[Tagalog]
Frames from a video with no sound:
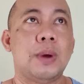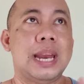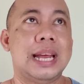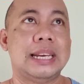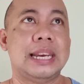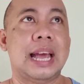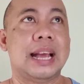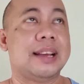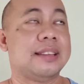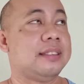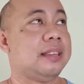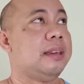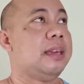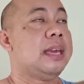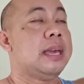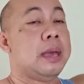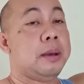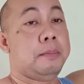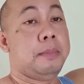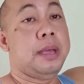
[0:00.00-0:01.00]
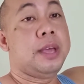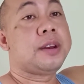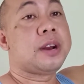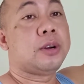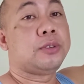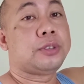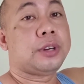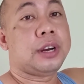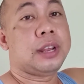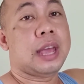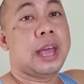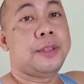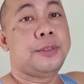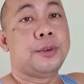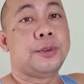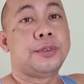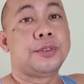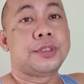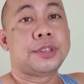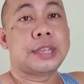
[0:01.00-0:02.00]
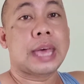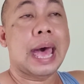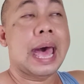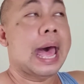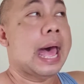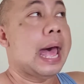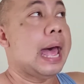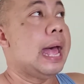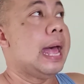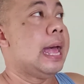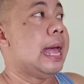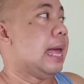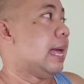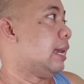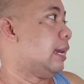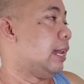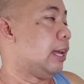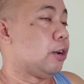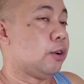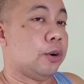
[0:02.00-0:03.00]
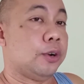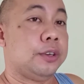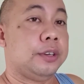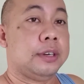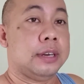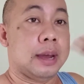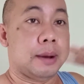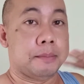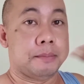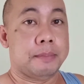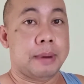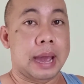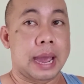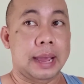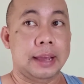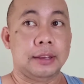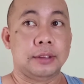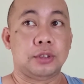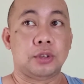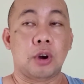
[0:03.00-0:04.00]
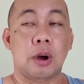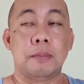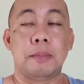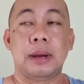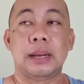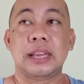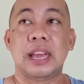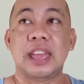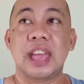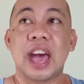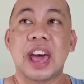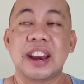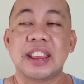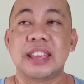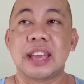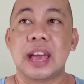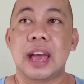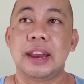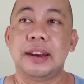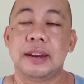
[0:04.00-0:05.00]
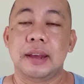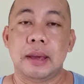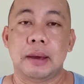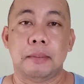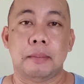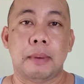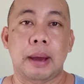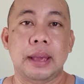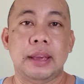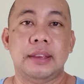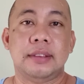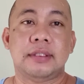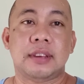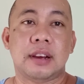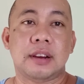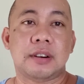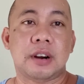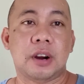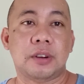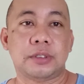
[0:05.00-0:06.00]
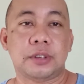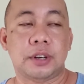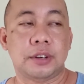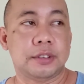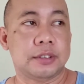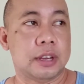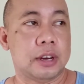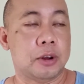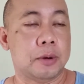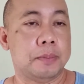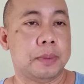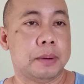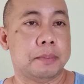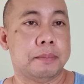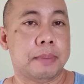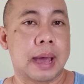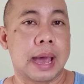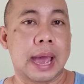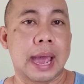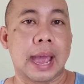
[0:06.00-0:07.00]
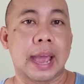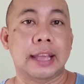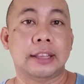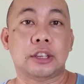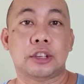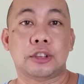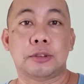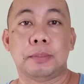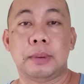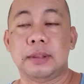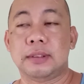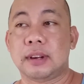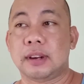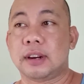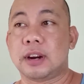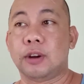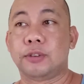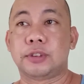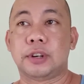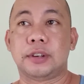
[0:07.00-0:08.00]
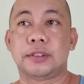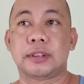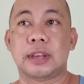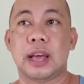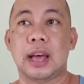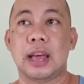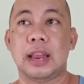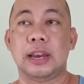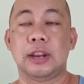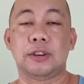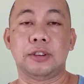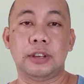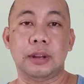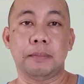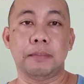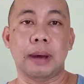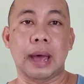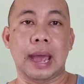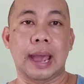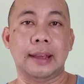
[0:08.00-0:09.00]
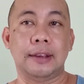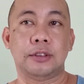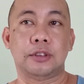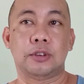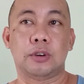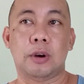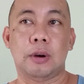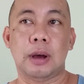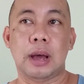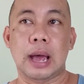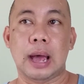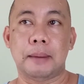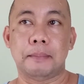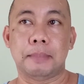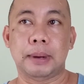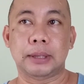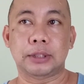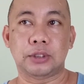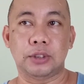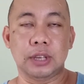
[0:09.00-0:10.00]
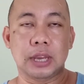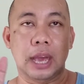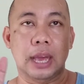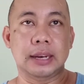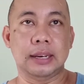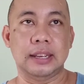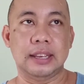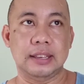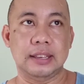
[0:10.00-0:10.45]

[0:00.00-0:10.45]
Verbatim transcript: walang lag kasi may router nga doon sa likod ng bahay. So ang mangyayari niyan, may isang router sa loob ng bahay, tapos may isang router sa likod ng bahay. So ang bato niyan